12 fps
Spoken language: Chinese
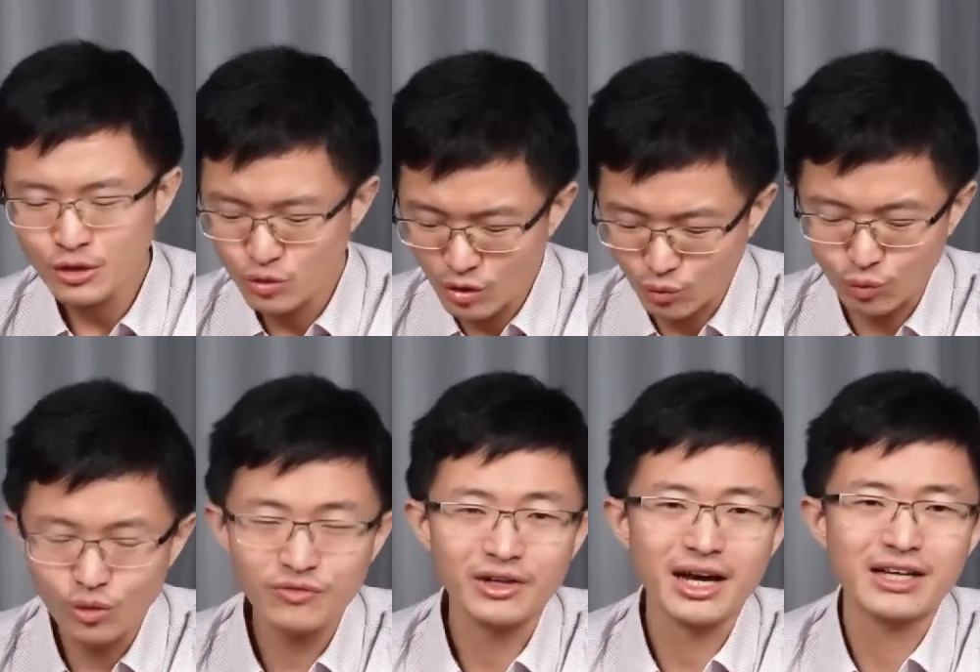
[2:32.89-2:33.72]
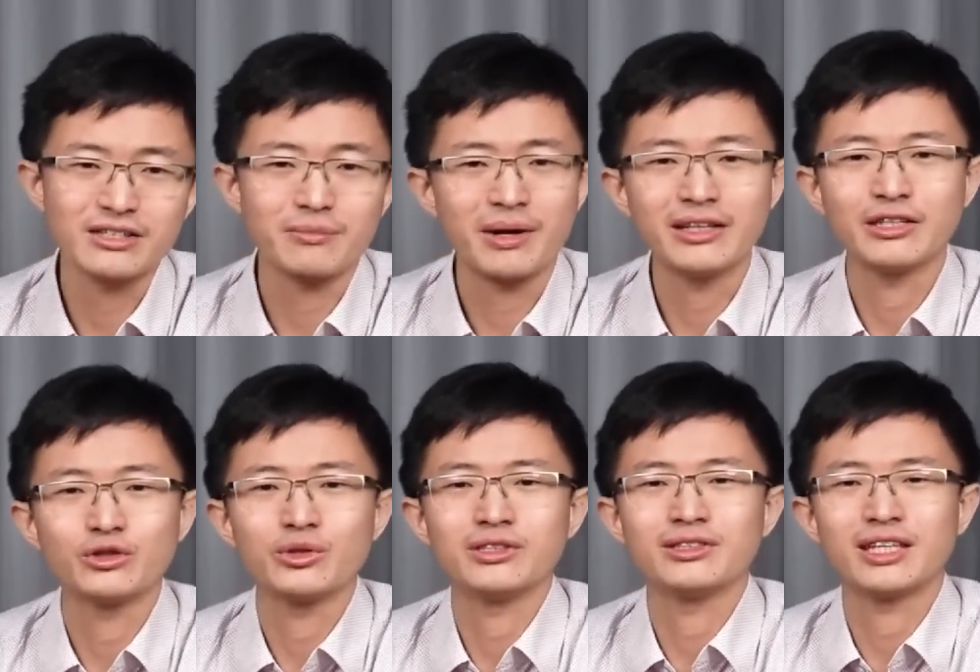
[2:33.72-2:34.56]
所以五月份开始，拜登
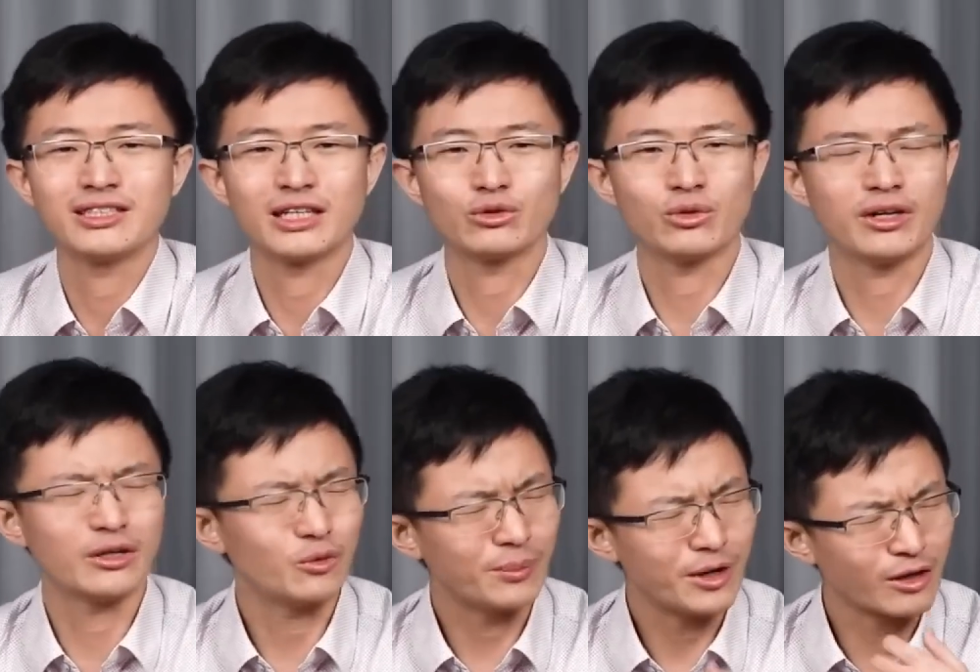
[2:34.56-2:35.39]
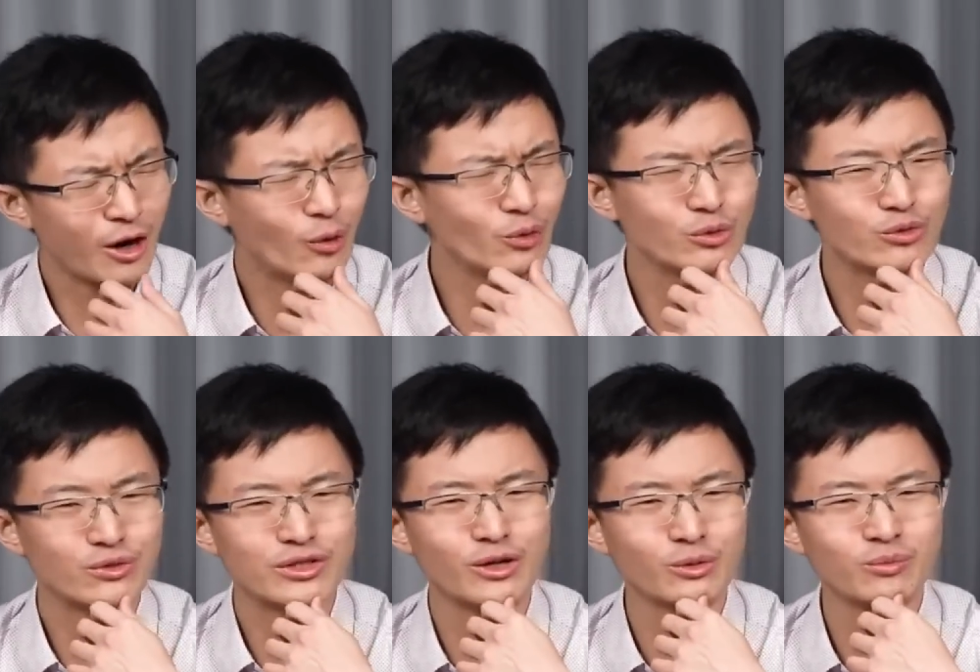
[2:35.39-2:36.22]
就一直在讲说，哎呀，我们要考虑
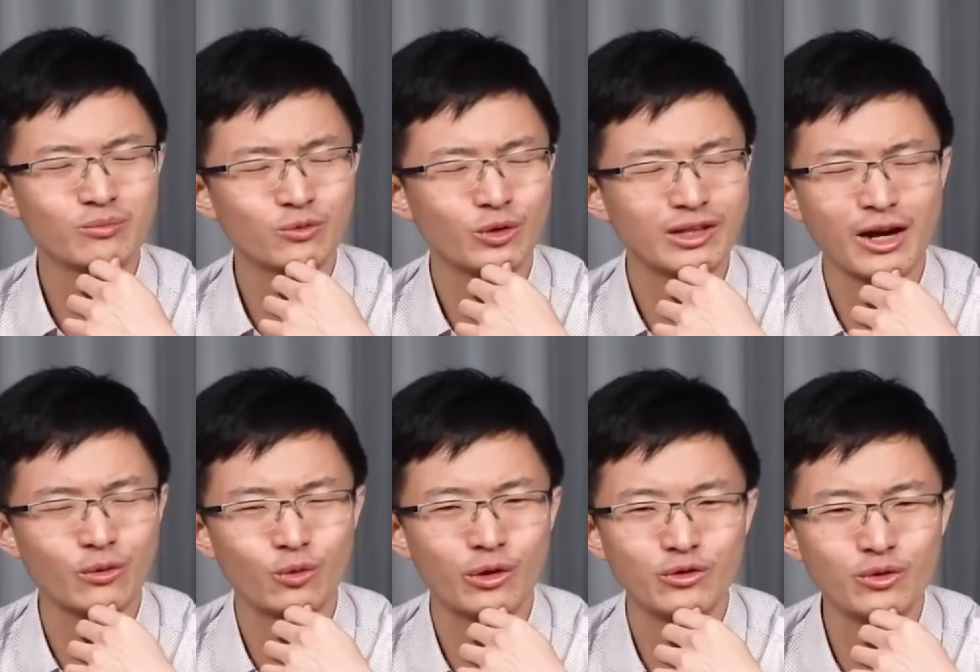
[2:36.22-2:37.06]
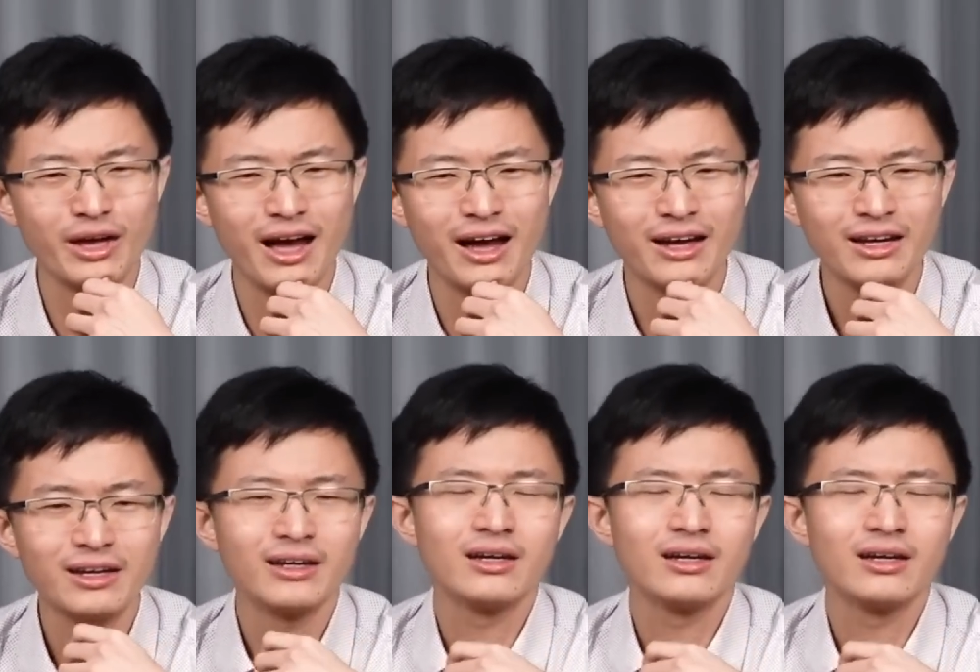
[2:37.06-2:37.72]
取消对大陆关税啊。